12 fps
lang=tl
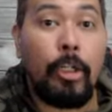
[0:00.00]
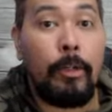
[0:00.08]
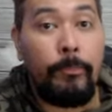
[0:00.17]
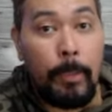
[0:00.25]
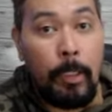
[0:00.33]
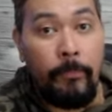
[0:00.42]
or
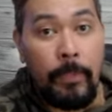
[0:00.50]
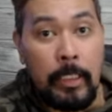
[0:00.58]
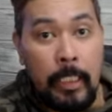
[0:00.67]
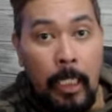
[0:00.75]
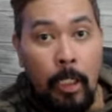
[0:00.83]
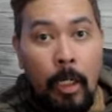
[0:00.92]
ng
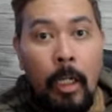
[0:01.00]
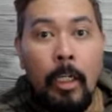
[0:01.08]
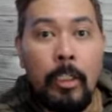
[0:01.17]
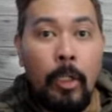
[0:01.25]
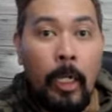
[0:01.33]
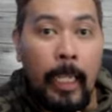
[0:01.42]
profit sa inyo.
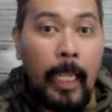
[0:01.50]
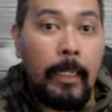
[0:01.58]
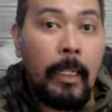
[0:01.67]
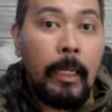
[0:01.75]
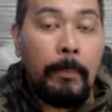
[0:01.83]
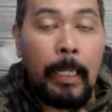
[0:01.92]
So
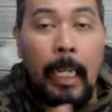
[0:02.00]
again,